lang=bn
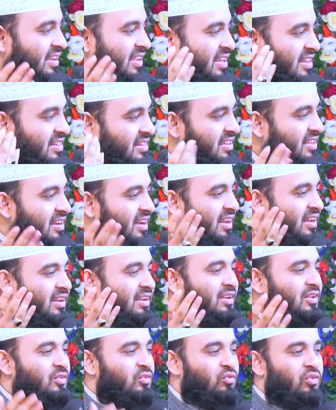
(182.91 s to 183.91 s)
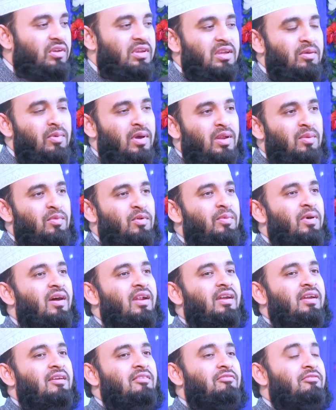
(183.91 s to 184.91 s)
ক্যাসিরান তৈগিবান
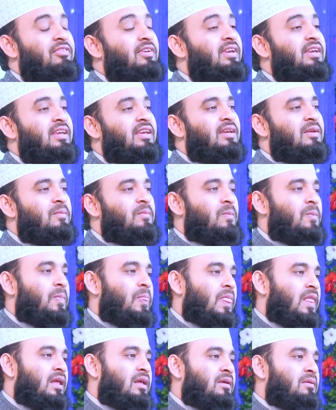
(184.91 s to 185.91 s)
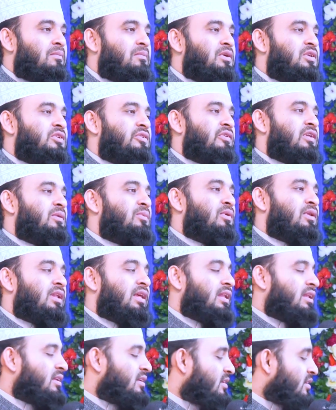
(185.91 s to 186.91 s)
মোবারকান ফি নাই
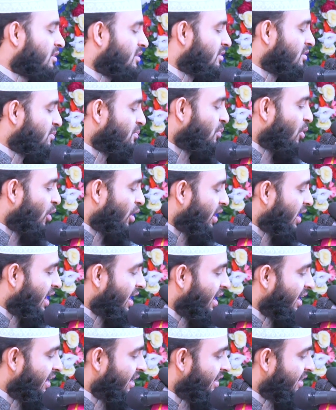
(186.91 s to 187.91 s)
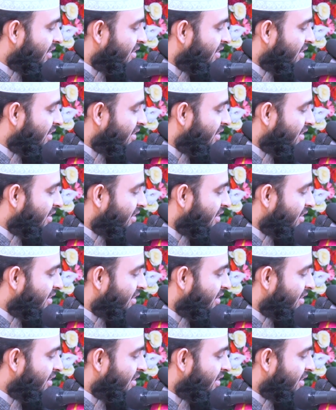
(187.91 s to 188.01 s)
বললেন ভয় নাই